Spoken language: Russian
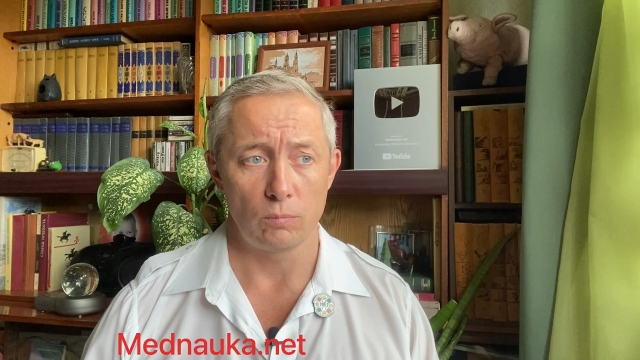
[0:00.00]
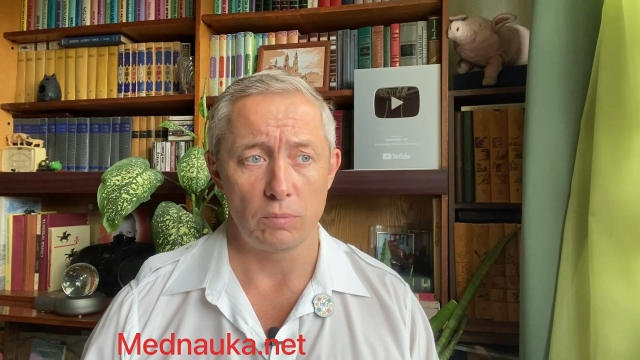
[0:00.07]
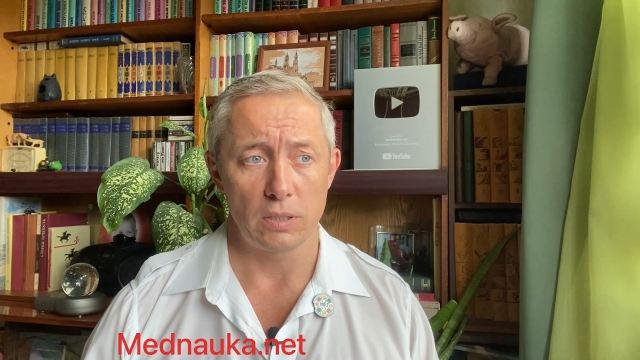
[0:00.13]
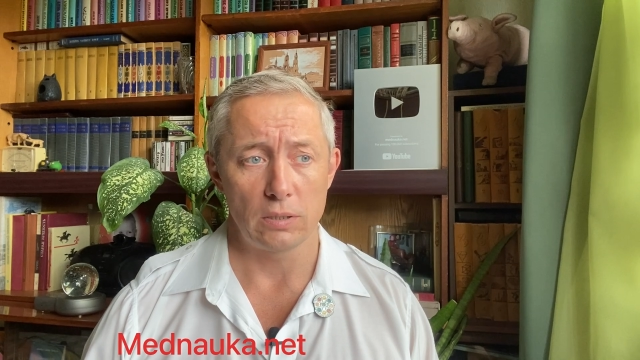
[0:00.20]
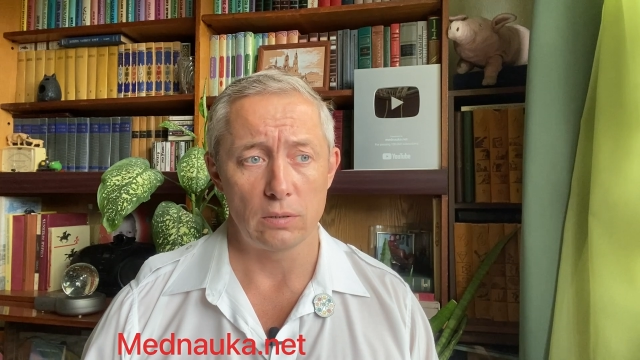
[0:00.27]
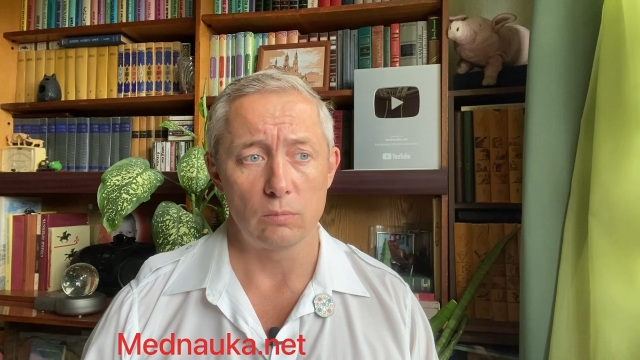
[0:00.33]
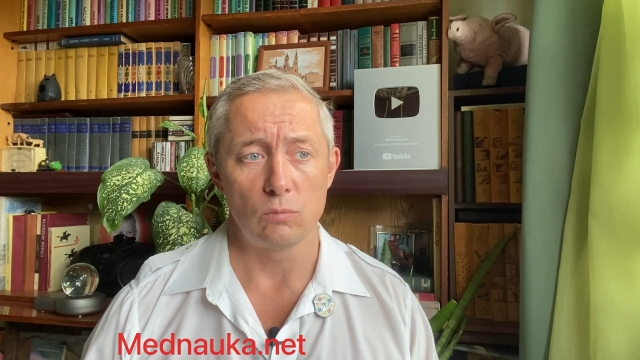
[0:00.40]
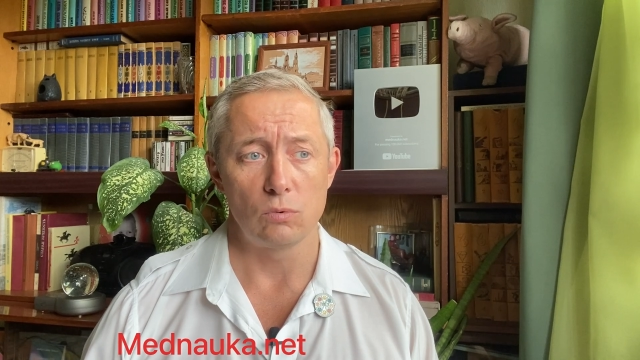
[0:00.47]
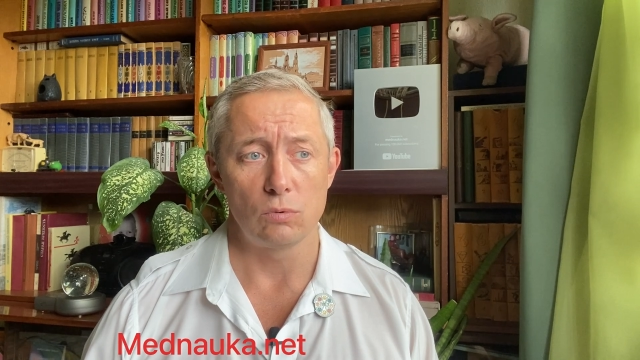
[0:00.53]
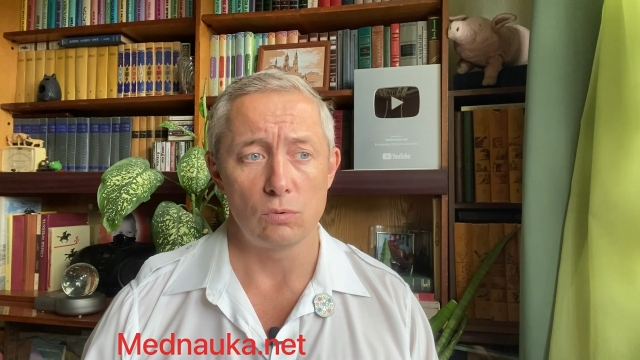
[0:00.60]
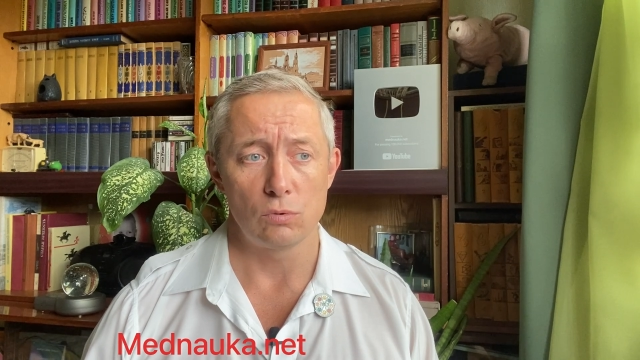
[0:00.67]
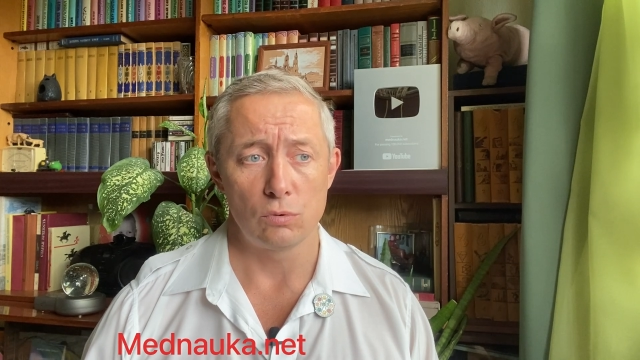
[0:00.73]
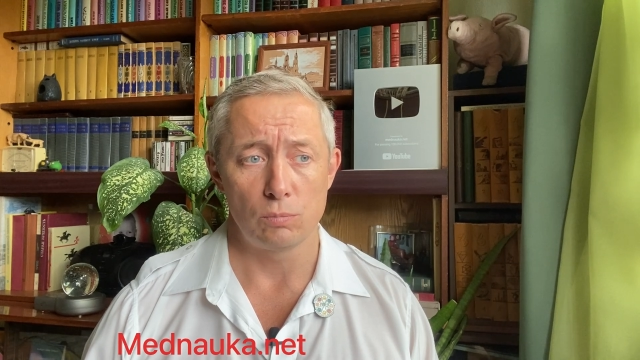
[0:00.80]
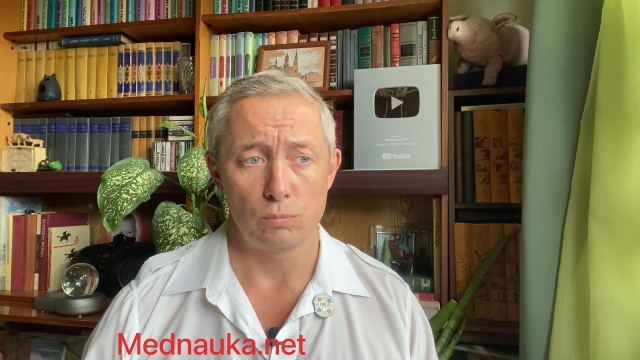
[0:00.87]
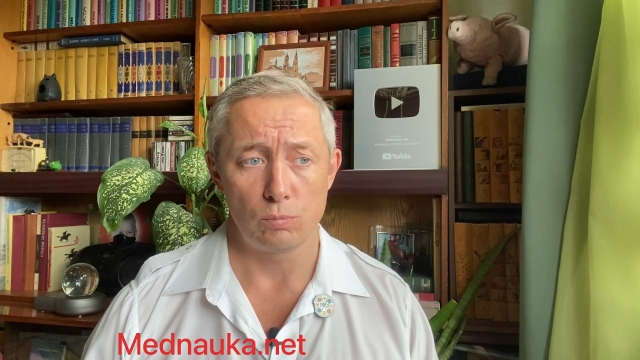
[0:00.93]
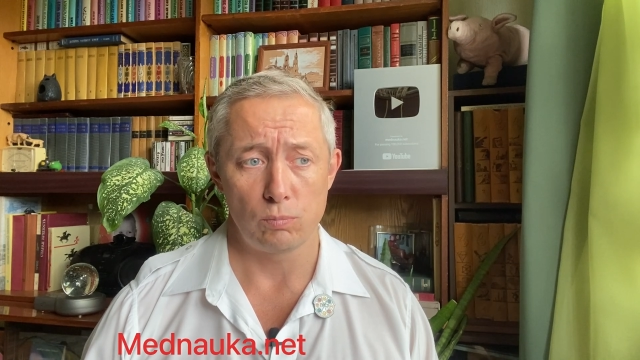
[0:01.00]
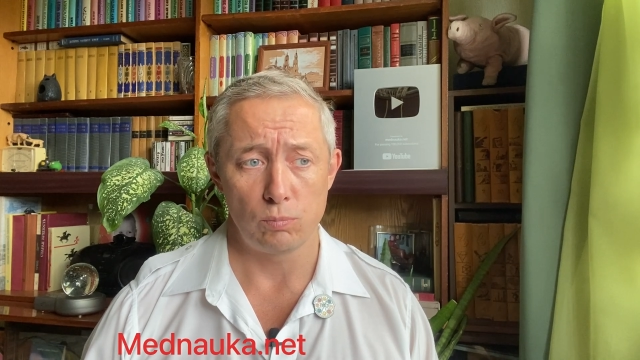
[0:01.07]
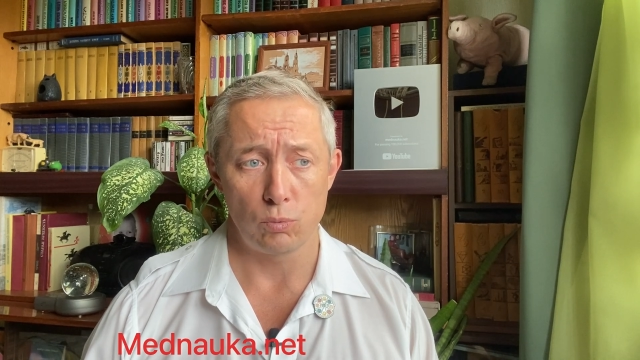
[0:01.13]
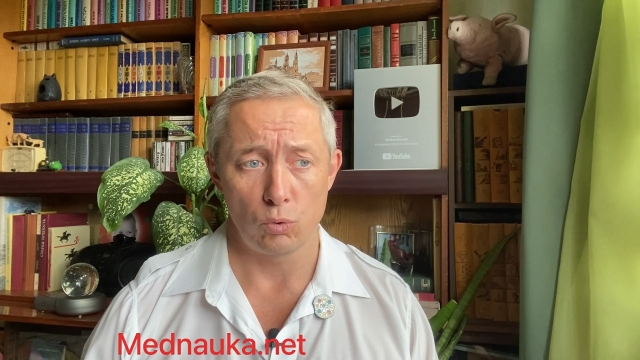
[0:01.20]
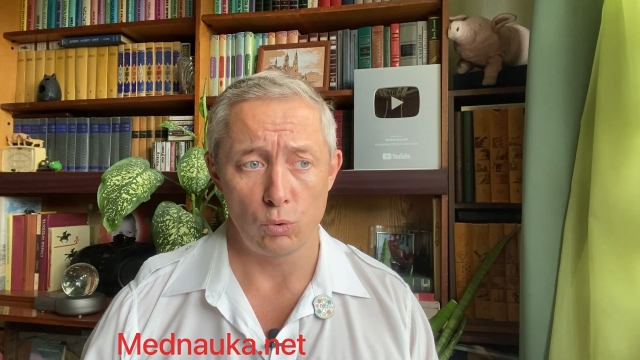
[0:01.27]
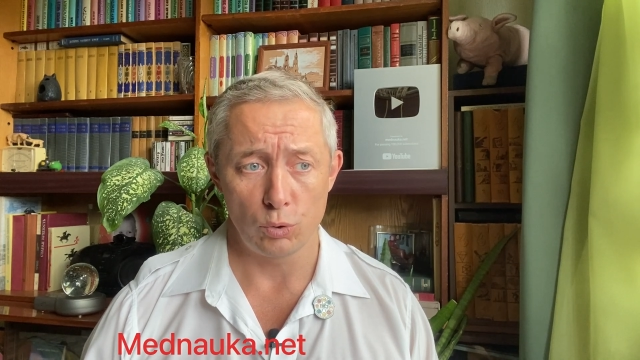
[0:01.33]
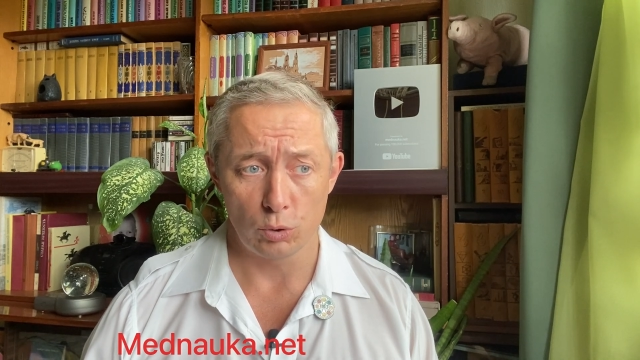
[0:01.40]
поэтому
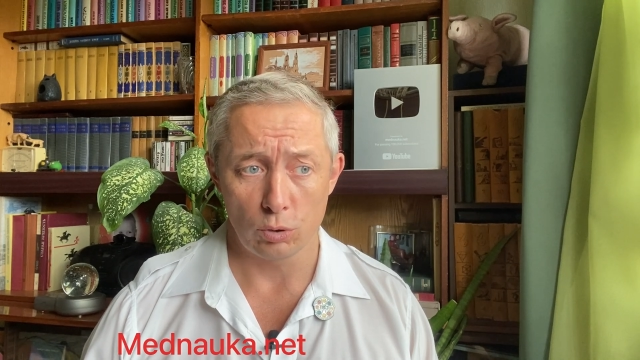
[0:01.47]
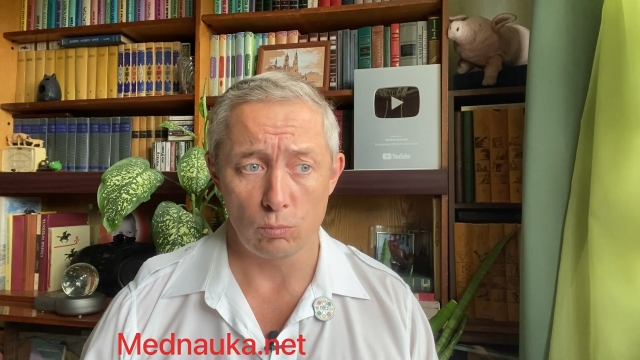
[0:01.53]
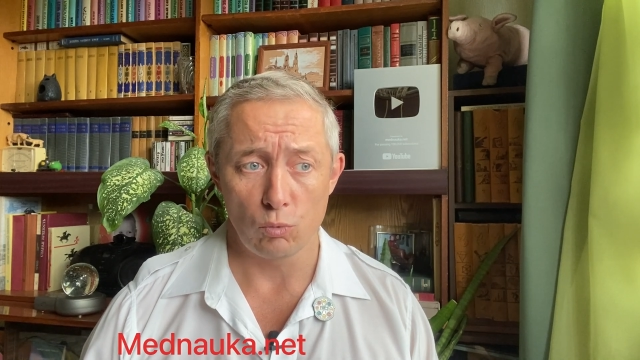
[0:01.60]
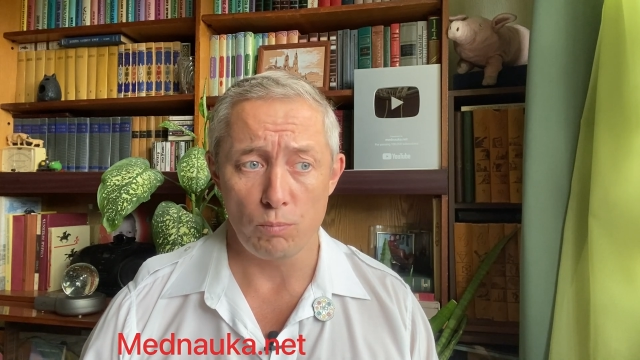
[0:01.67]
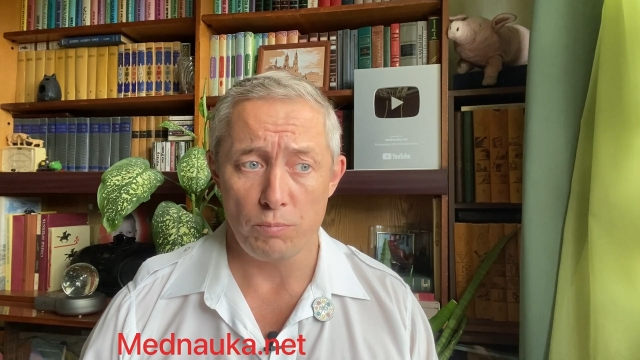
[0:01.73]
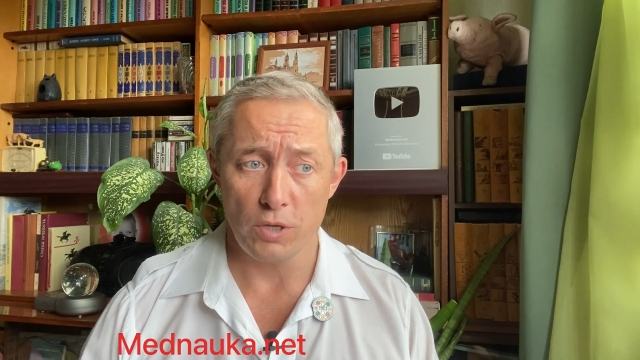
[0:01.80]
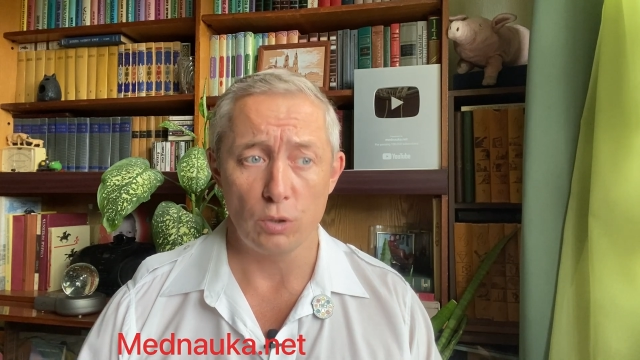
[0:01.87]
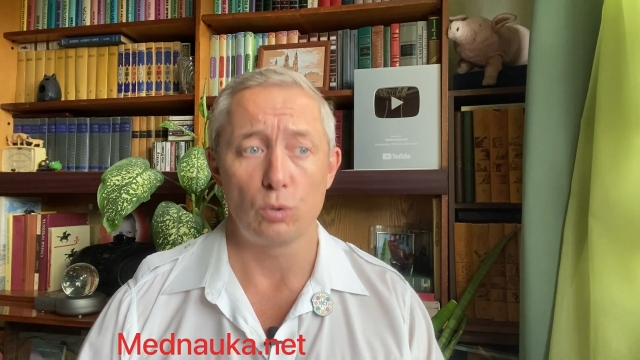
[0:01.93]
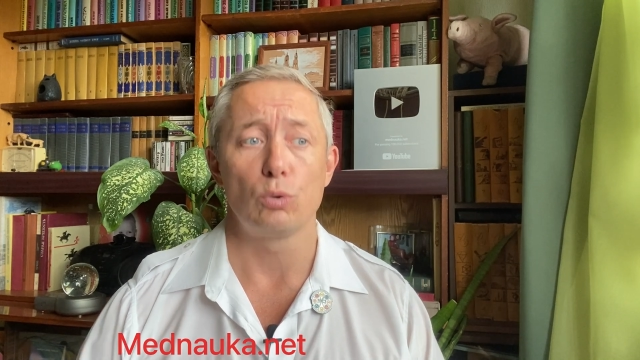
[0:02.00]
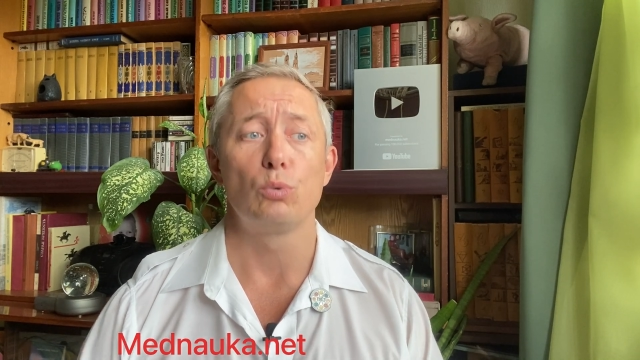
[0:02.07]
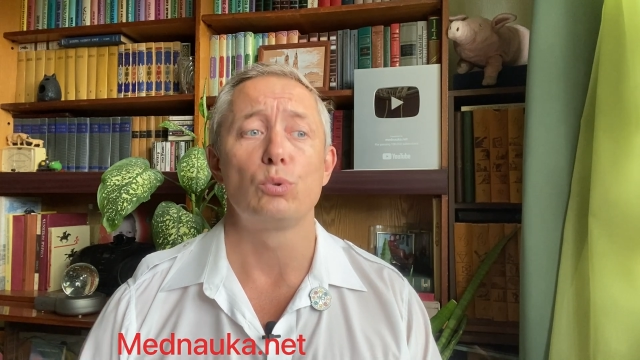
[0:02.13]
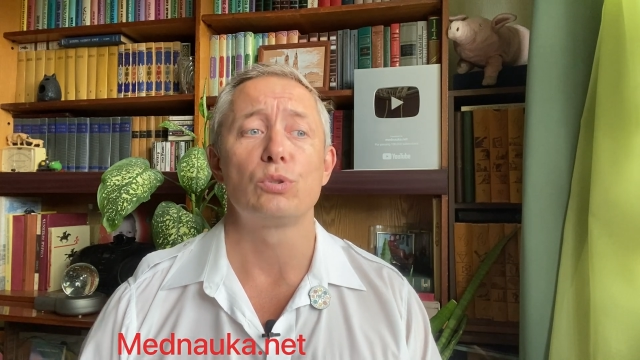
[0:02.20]
по этому методу,